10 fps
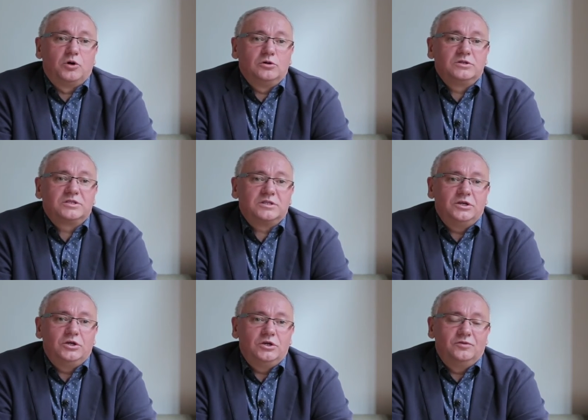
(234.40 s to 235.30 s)

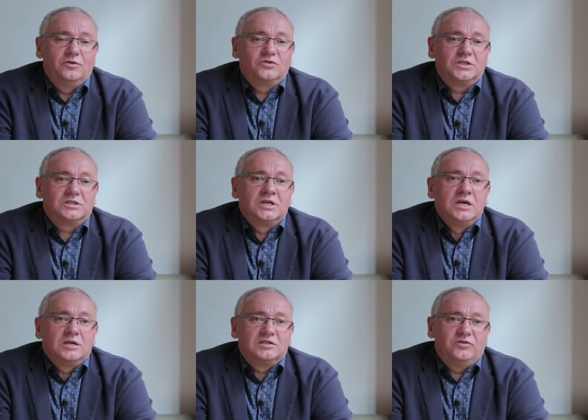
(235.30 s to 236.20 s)
Polski i wówczas
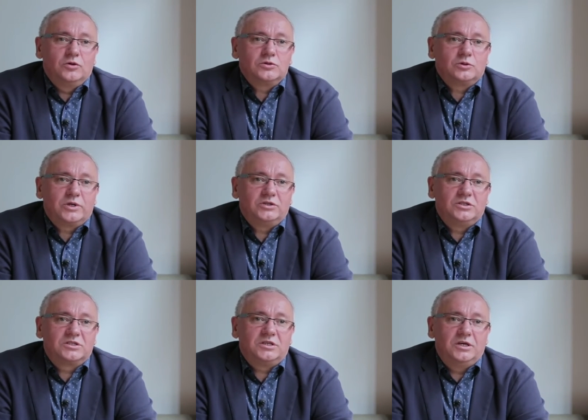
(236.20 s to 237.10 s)
Związku
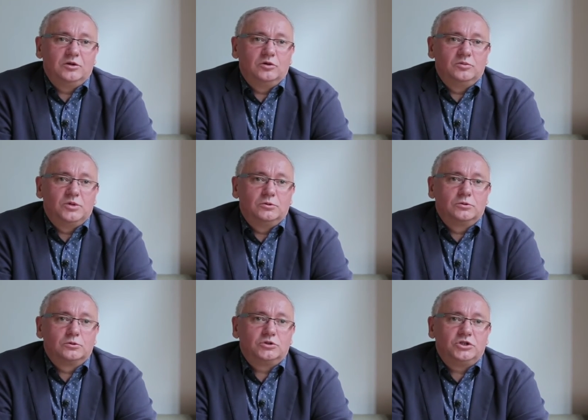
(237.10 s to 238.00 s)
Radzieckiego,
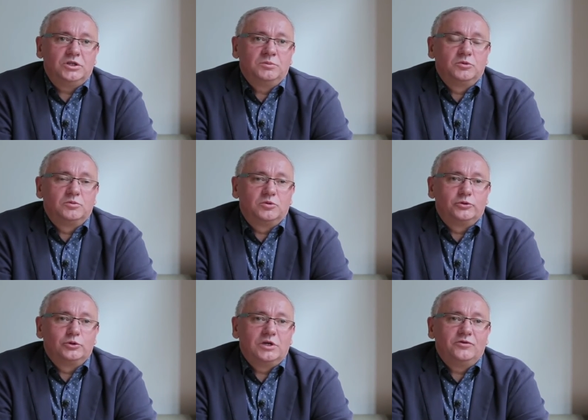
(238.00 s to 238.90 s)
Białorusi po
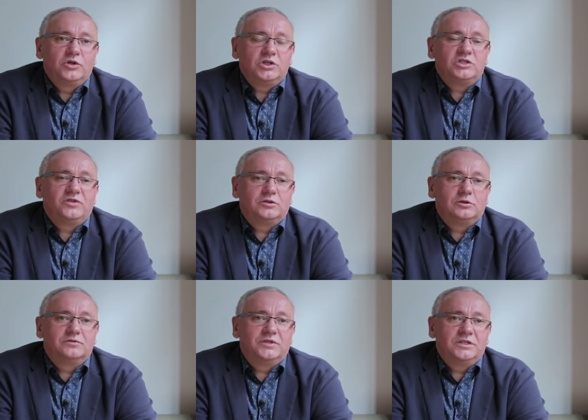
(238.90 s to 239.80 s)
II wojnie
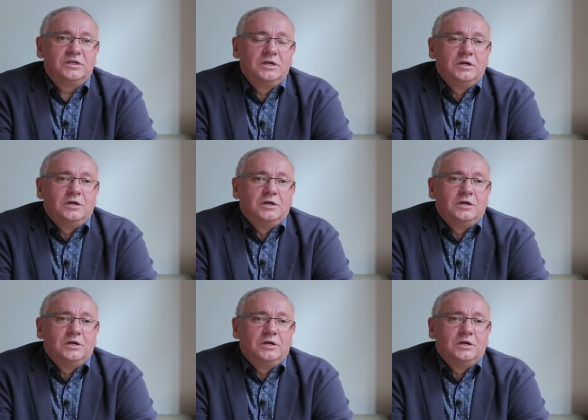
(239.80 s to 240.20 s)
światowej,